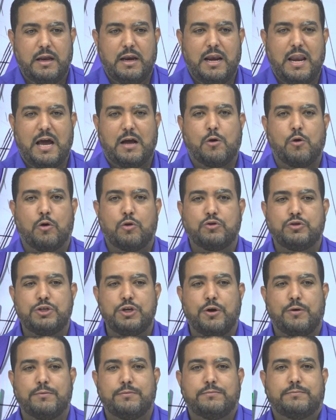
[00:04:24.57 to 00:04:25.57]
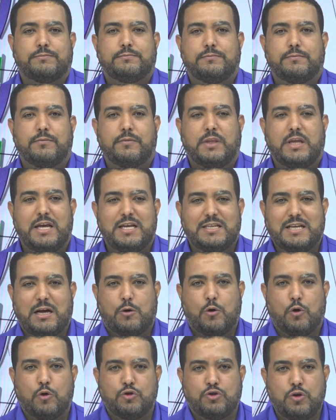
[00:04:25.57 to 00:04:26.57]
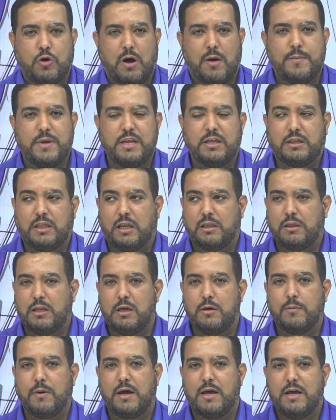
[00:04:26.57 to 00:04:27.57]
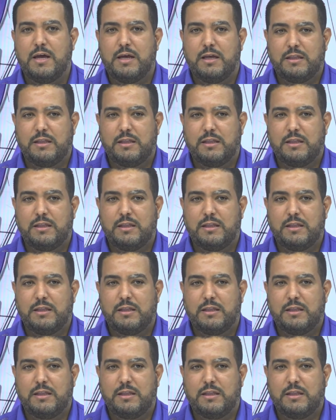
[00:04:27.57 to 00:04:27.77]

la corrupción, esa corrupción administrativa,